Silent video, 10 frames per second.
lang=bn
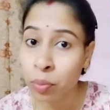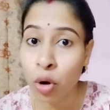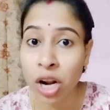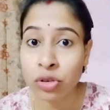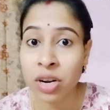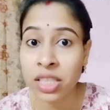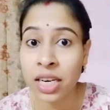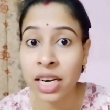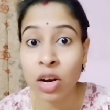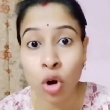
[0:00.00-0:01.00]
পড়াশোনা
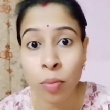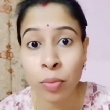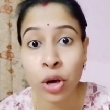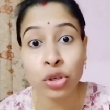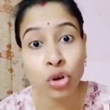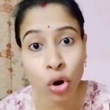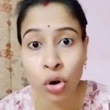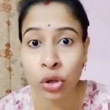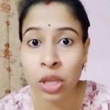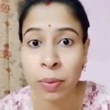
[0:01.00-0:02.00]
জানে না কম বয়স সরল
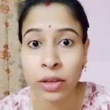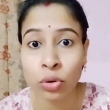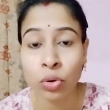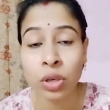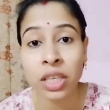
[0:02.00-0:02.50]
হতে পারতো